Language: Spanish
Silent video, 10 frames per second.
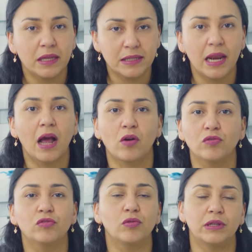desde la
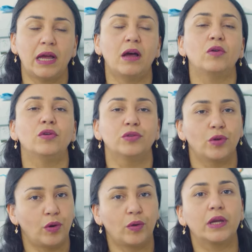consulta
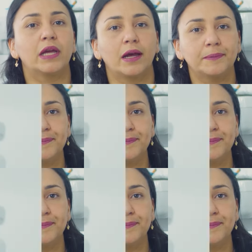odontológica.